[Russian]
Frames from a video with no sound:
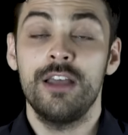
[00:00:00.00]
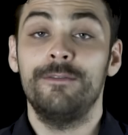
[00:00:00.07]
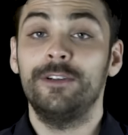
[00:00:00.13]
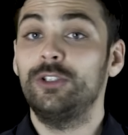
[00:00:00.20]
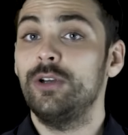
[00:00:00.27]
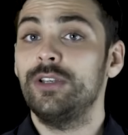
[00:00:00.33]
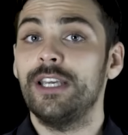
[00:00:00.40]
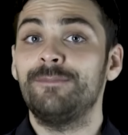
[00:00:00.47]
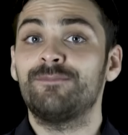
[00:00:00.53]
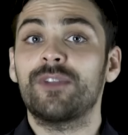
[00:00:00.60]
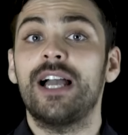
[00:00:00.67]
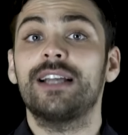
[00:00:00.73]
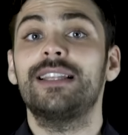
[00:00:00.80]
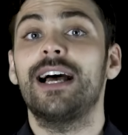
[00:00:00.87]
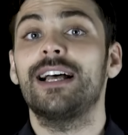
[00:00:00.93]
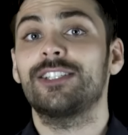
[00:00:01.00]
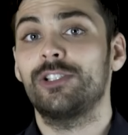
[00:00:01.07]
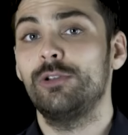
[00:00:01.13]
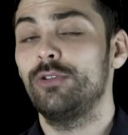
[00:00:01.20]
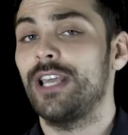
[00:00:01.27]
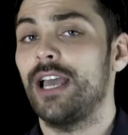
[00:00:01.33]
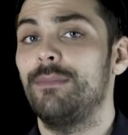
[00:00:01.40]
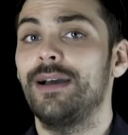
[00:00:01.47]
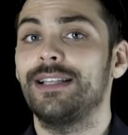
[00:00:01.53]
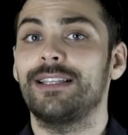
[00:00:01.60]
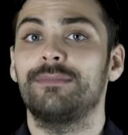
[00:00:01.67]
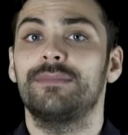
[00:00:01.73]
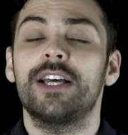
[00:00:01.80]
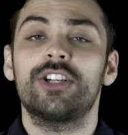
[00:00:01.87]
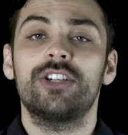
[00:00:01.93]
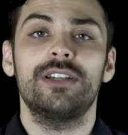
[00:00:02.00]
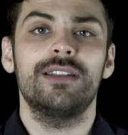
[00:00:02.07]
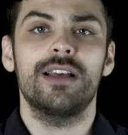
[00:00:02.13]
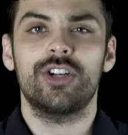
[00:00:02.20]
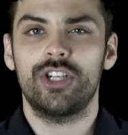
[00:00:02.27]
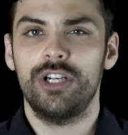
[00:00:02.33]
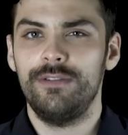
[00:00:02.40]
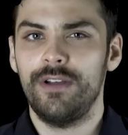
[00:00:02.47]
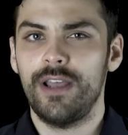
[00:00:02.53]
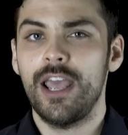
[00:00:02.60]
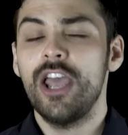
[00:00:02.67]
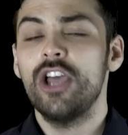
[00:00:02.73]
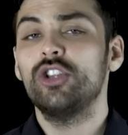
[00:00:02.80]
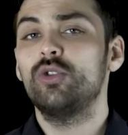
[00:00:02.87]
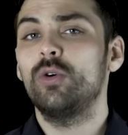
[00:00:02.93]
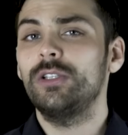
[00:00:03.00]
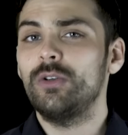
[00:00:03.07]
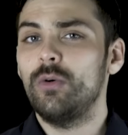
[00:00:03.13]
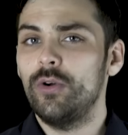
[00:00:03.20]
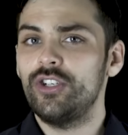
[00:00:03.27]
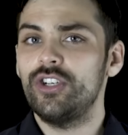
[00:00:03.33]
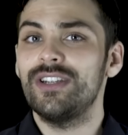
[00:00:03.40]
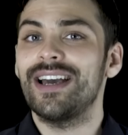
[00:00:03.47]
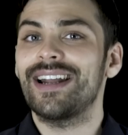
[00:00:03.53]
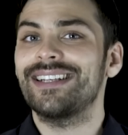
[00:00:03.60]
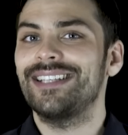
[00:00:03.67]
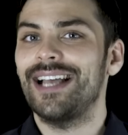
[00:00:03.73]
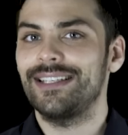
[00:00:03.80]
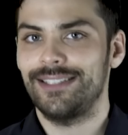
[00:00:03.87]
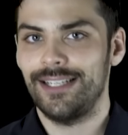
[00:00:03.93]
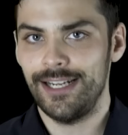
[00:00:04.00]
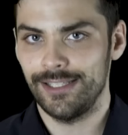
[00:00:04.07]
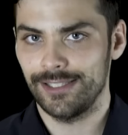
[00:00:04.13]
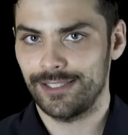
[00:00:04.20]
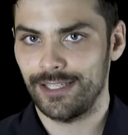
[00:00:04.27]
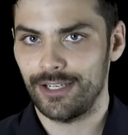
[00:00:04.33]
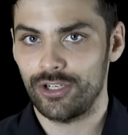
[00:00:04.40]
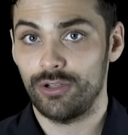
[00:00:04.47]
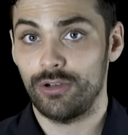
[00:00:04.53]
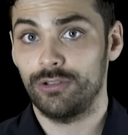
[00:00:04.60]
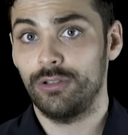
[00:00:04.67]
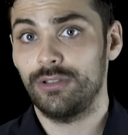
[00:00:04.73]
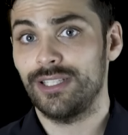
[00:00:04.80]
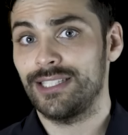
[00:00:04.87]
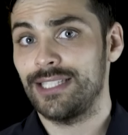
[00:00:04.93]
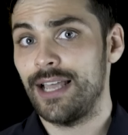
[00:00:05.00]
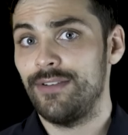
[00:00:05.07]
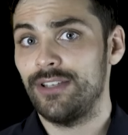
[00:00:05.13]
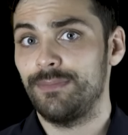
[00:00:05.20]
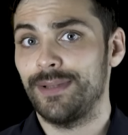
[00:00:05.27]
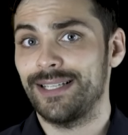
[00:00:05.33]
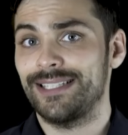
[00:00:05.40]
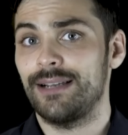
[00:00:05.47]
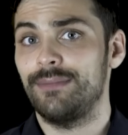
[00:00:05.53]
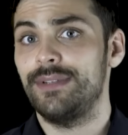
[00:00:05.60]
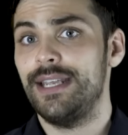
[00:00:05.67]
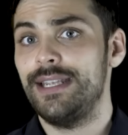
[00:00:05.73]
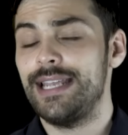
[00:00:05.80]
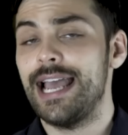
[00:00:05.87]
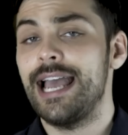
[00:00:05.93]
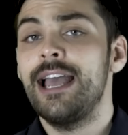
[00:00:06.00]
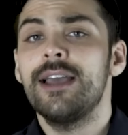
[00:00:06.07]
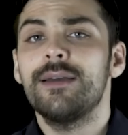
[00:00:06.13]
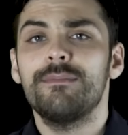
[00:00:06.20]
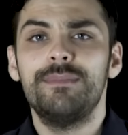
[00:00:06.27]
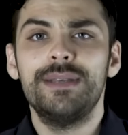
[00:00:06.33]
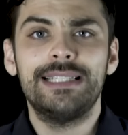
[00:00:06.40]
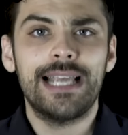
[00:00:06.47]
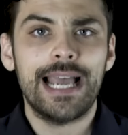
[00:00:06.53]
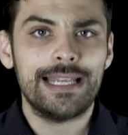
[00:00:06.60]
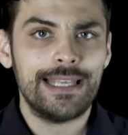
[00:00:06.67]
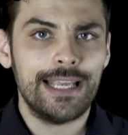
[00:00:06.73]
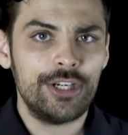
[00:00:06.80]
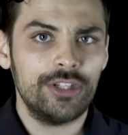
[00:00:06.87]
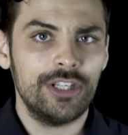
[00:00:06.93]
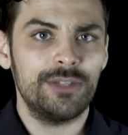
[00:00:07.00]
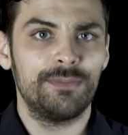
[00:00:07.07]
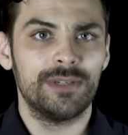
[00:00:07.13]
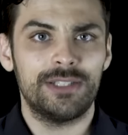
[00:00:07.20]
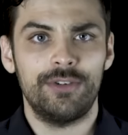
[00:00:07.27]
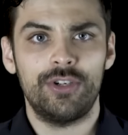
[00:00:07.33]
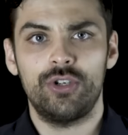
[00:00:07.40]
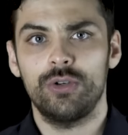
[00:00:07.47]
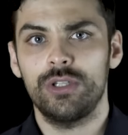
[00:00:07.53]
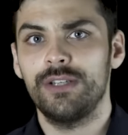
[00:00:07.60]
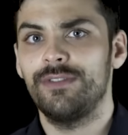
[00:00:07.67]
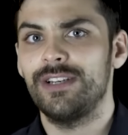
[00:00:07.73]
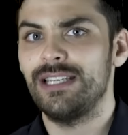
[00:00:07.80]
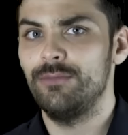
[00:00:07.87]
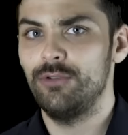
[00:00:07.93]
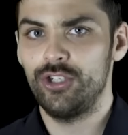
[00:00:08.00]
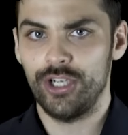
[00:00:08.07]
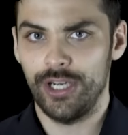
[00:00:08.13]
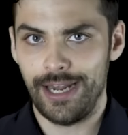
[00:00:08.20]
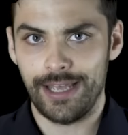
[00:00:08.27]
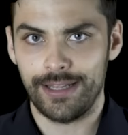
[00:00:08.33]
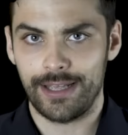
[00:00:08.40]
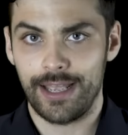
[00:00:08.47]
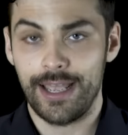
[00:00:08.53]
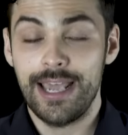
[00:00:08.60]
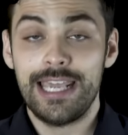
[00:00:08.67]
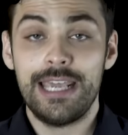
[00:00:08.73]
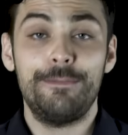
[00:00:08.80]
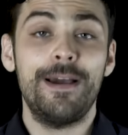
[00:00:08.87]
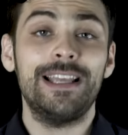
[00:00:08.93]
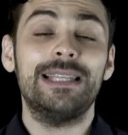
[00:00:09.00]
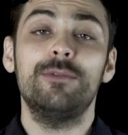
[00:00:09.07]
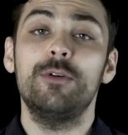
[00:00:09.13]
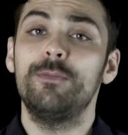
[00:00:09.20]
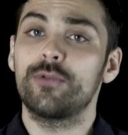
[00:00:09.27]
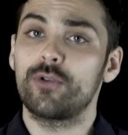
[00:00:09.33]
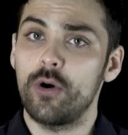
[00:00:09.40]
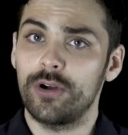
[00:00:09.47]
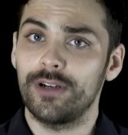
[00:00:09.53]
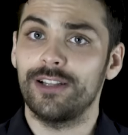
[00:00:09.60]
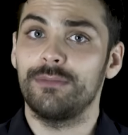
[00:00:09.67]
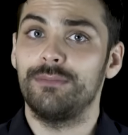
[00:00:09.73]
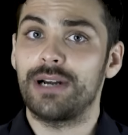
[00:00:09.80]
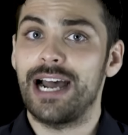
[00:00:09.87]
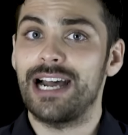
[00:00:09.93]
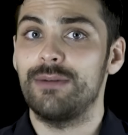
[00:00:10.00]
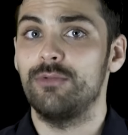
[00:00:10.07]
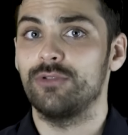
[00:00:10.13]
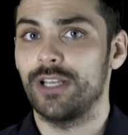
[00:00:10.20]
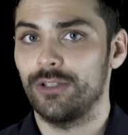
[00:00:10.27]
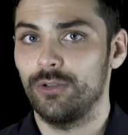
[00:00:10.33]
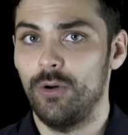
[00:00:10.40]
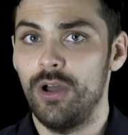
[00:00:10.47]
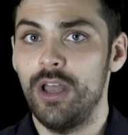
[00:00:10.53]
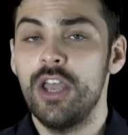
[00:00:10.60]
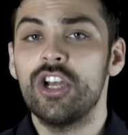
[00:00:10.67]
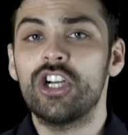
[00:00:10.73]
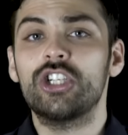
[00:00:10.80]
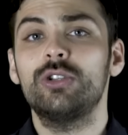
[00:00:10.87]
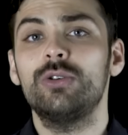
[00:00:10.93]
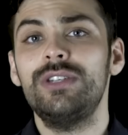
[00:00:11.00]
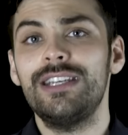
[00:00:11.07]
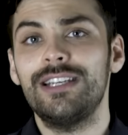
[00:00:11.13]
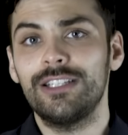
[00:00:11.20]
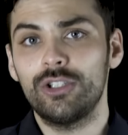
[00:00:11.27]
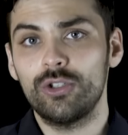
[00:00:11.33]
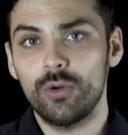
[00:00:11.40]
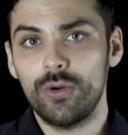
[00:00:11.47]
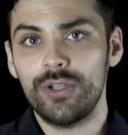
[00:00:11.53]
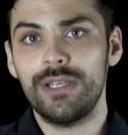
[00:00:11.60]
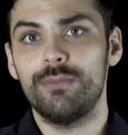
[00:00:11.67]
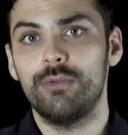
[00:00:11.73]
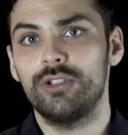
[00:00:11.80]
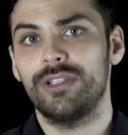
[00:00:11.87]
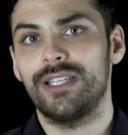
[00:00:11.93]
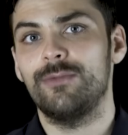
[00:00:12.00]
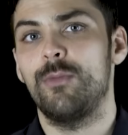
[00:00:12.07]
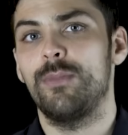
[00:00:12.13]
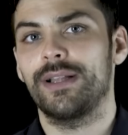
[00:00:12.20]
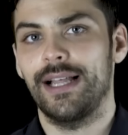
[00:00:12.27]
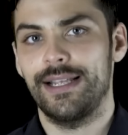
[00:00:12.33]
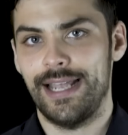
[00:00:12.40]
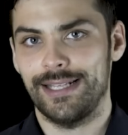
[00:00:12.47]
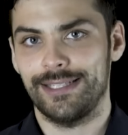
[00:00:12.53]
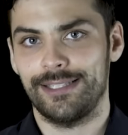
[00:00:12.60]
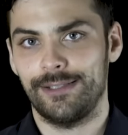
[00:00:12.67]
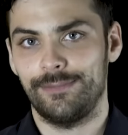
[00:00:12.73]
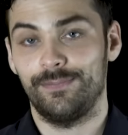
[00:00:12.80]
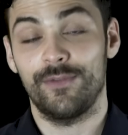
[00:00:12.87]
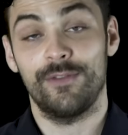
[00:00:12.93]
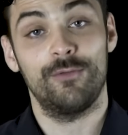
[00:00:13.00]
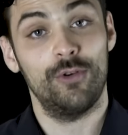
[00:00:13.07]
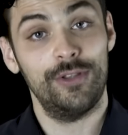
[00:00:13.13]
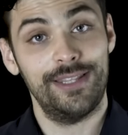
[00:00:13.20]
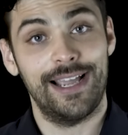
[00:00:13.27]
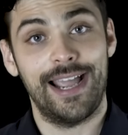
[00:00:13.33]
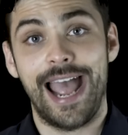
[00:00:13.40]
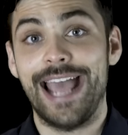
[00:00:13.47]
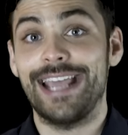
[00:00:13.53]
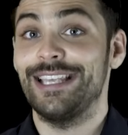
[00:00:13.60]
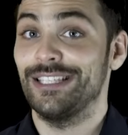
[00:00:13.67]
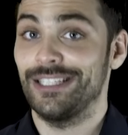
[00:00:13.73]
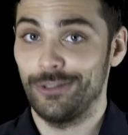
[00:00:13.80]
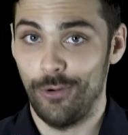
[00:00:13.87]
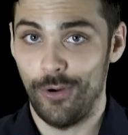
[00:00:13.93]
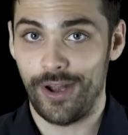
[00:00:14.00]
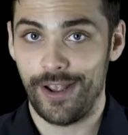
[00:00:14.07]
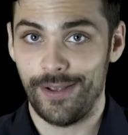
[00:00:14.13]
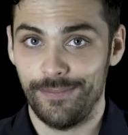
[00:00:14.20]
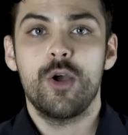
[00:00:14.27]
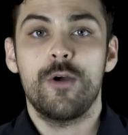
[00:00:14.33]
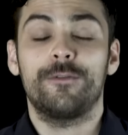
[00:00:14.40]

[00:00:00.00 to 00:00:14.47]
В итоге, когда слухи об этом дошли до Шивы, тот очень разозлился, что кто-то ставит под сомнение бесконечность посвященного ему члена, и поэтому проклял Брахму на то, что никто не будет ему поклоняться. Вот такая история.